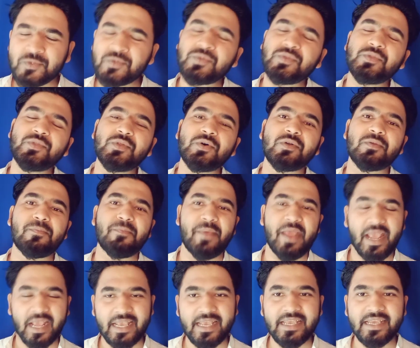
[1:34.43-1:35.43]
সুন্দর
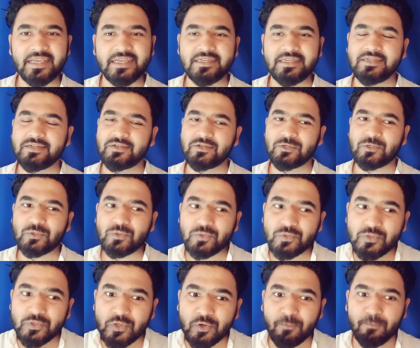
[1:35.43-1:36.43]
মেকিং
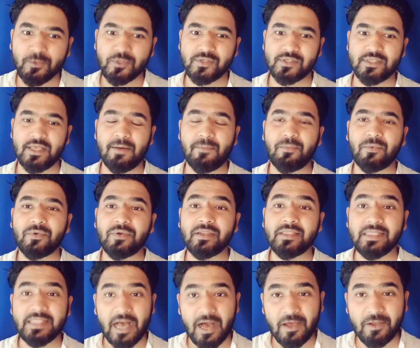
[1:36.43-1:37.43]
সুন্দর উপস্থাপন
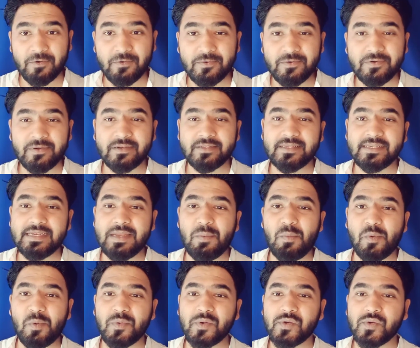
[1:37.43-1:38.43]
দারুণ
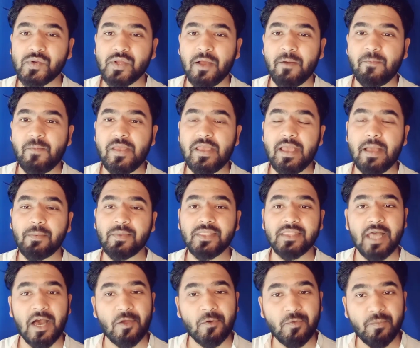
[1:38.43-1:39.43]
সিনেমা ফটোগ্রাফি এবং
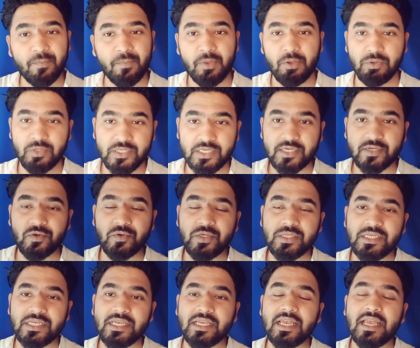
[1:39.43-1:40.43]
দারুণ মিউজিক
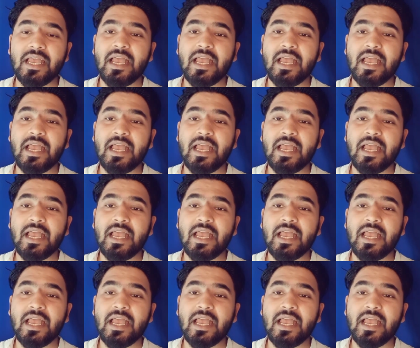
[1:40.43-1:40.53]
রয়েছে